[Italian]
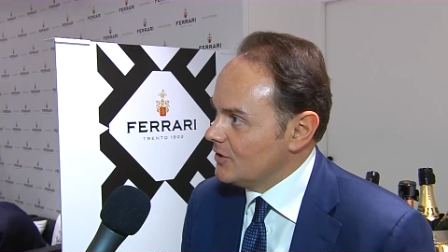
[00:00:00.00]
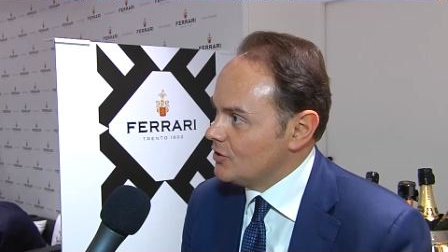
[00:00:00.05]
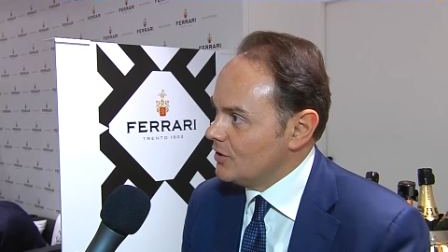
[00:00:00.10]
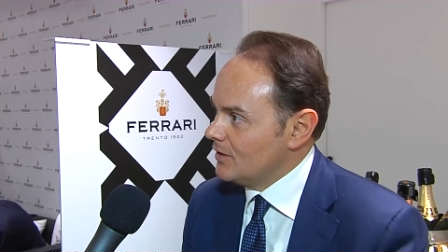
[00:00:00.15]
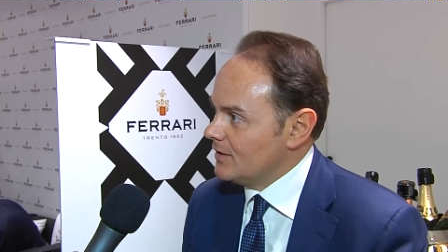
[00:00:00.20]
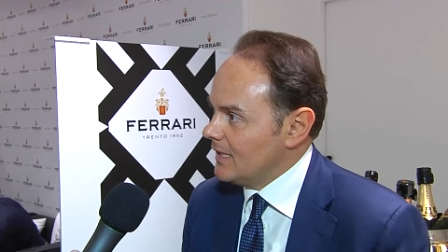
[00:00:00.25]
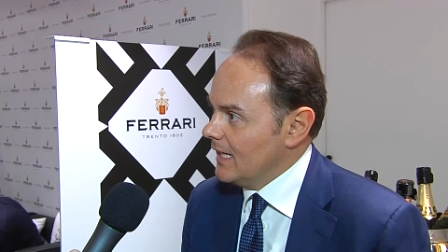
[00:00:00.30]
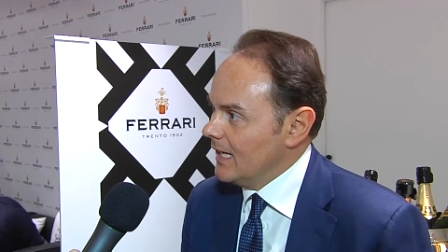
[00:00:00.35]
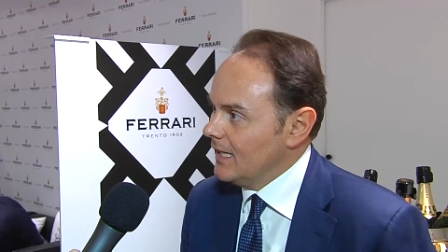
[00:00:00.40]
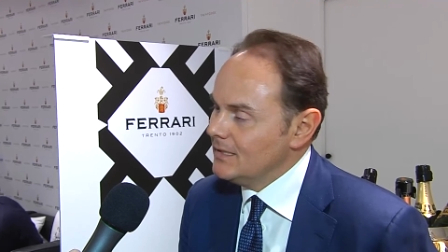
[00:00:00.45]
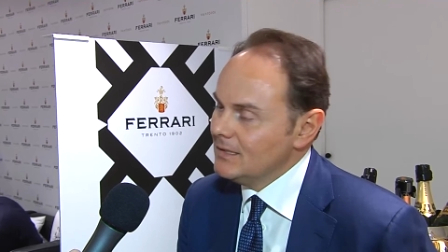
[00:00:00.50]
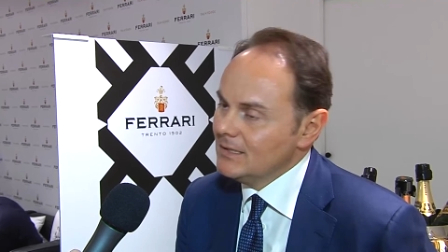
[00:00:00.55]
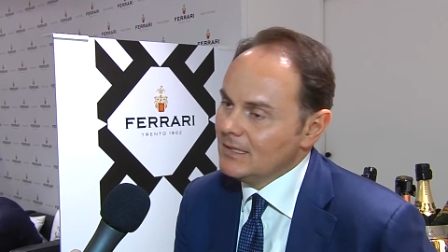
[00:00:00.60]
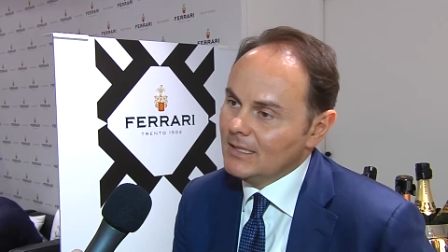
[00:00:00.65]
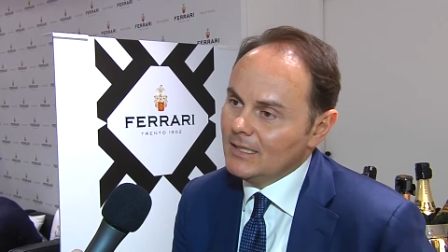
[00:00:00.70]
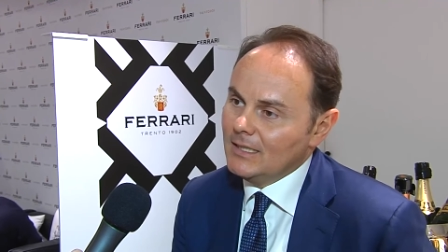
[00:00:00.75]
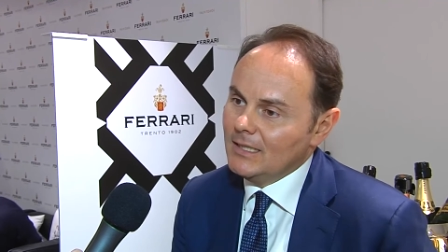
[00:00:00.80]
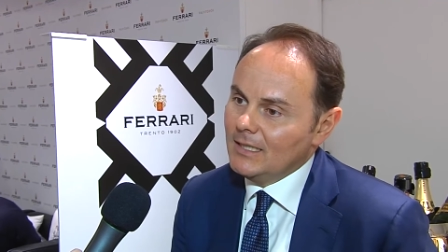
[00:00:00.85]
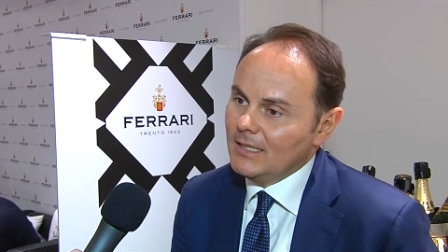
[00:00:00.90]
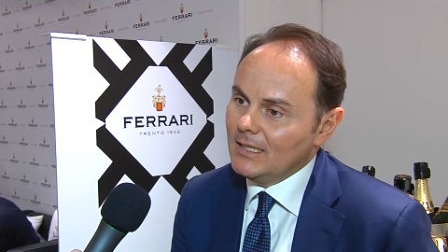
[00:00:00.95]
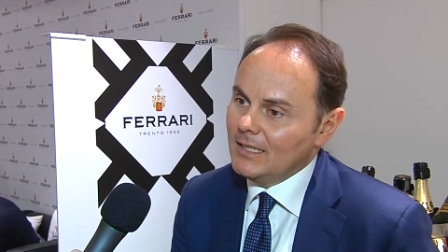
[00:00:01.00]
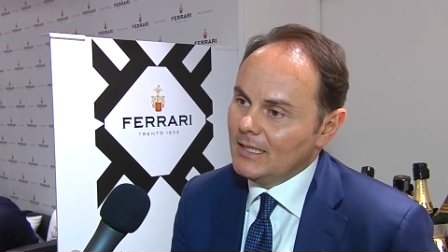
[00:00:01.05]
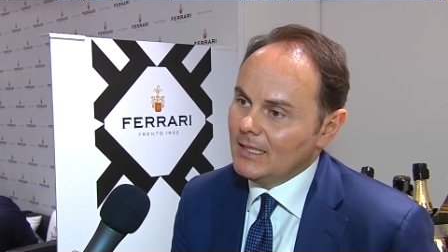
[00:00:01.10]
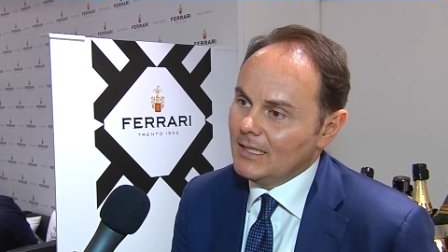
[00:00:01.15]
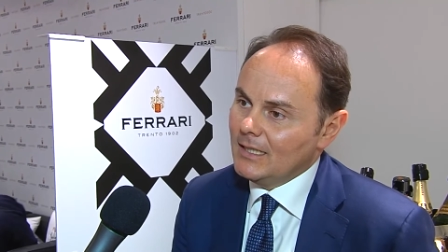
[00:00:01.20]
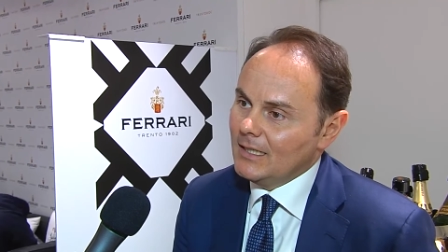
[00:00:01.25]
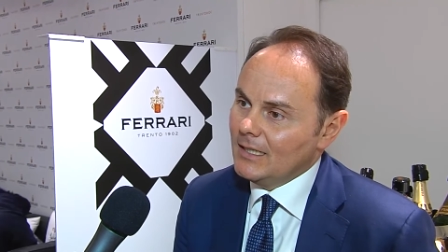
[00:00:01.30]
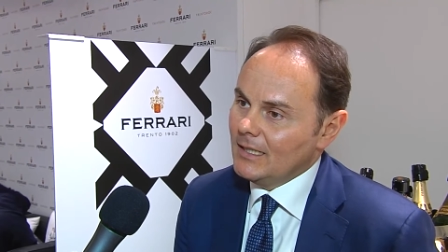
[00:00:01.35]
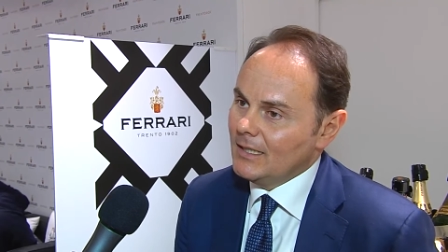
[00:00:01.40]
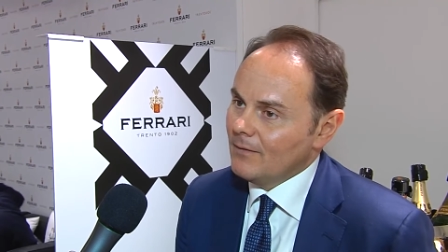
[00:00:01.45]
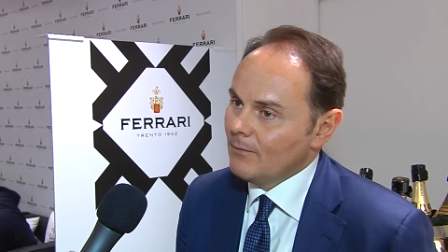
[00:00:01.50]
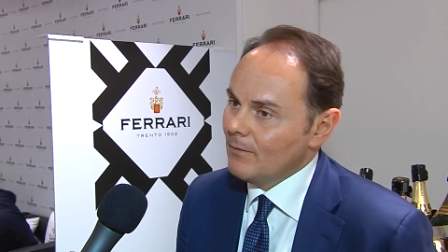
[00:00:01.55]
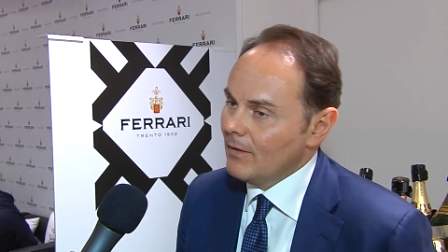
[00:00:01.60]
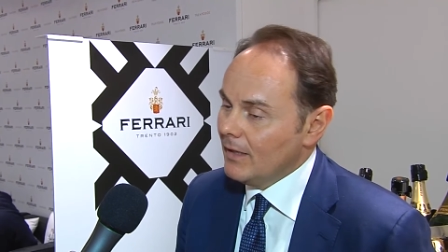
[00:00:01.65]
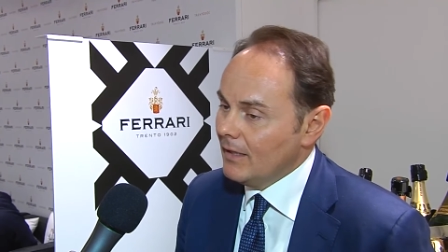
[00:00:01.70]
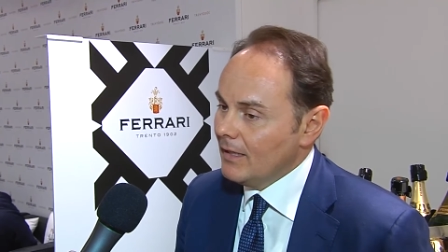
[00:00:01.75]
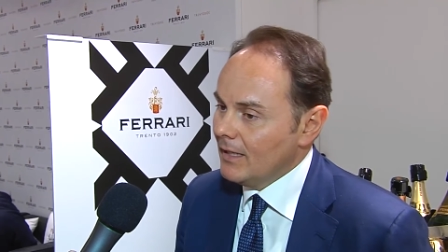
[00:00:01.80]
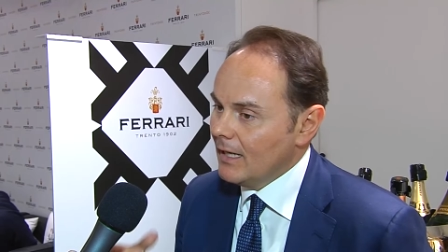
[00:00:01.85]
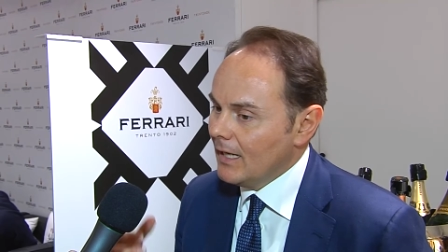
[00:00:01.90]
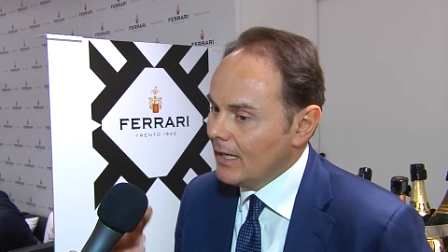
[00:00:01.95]
città eh,
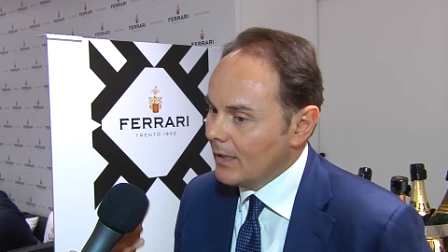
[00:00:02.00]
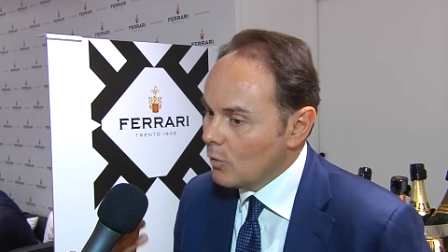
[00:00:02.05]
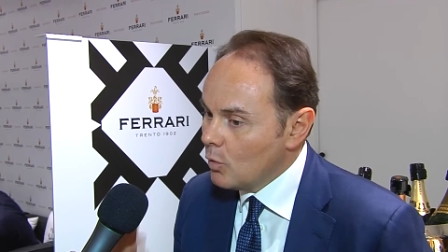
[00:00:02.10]
il,